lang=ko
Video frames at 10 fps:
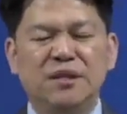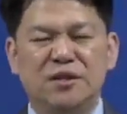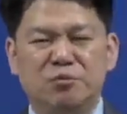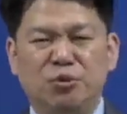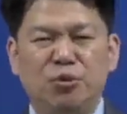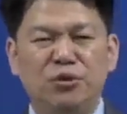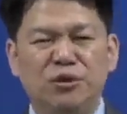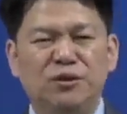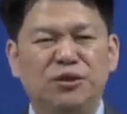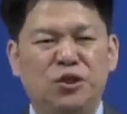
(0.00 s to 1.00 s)
그래서
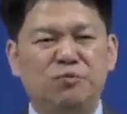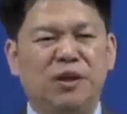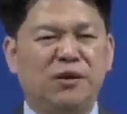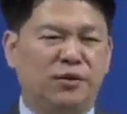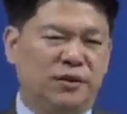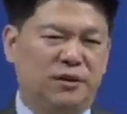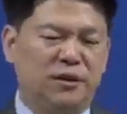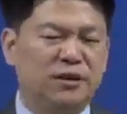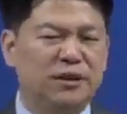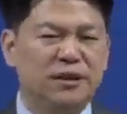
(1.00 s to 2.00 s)
모든 처음 난 것들,
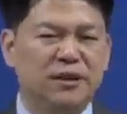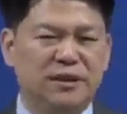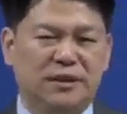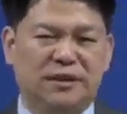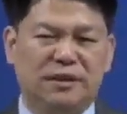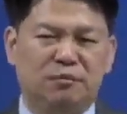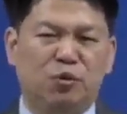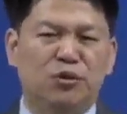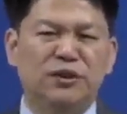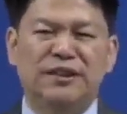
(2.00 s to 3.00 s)
아,
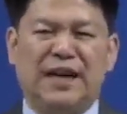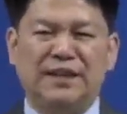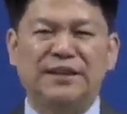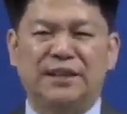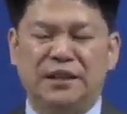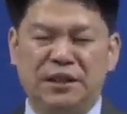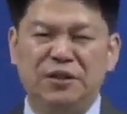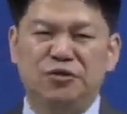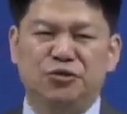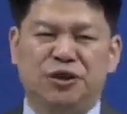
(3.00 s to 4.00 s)
모든
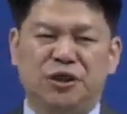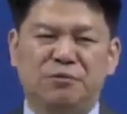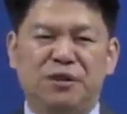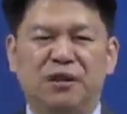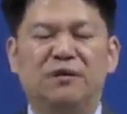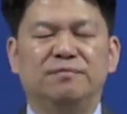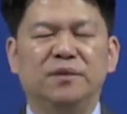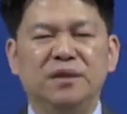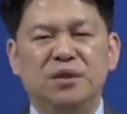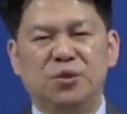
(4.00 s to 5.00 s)
장자들이 죽게 됩니다.
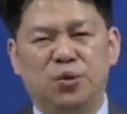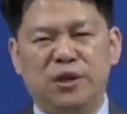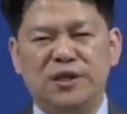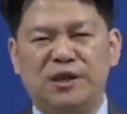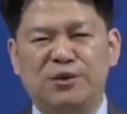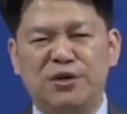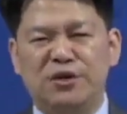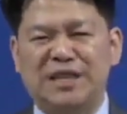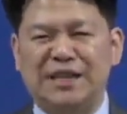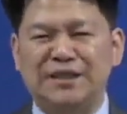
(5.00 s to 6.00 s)
고대
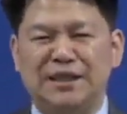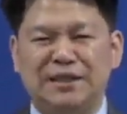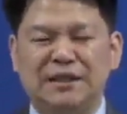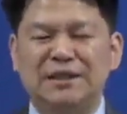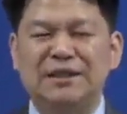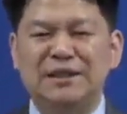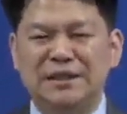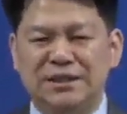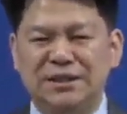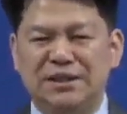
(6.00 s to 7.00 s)
사회에서 장자는
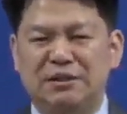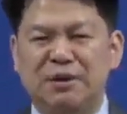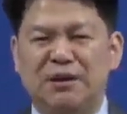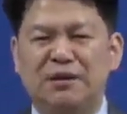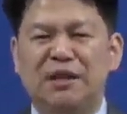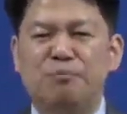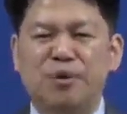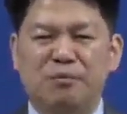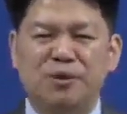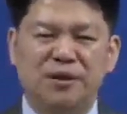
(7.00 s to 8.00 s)
그 집안을
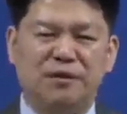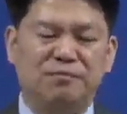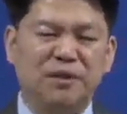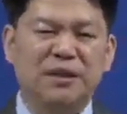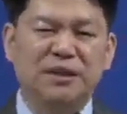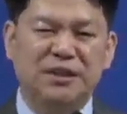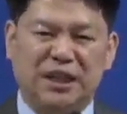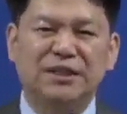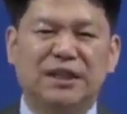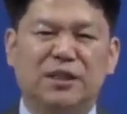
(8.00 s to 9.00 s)
대표합니다.
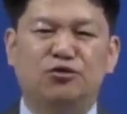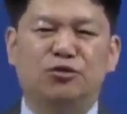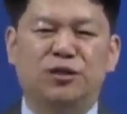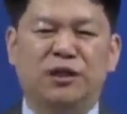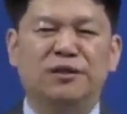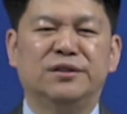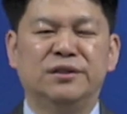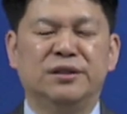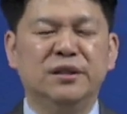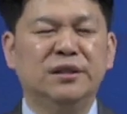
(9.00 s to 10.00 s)
장자가 죽었다는
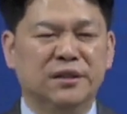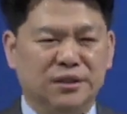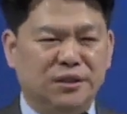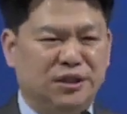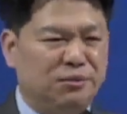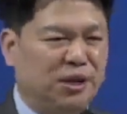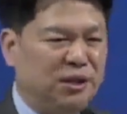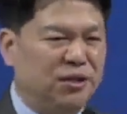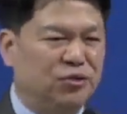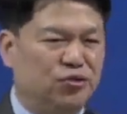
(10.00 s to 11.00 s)
것은 그
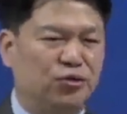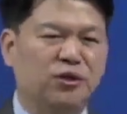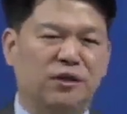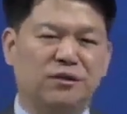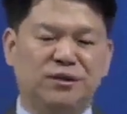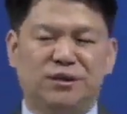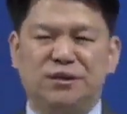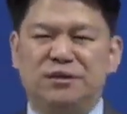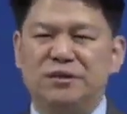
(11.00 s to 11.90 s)
집안이 죽었다는 것이죠.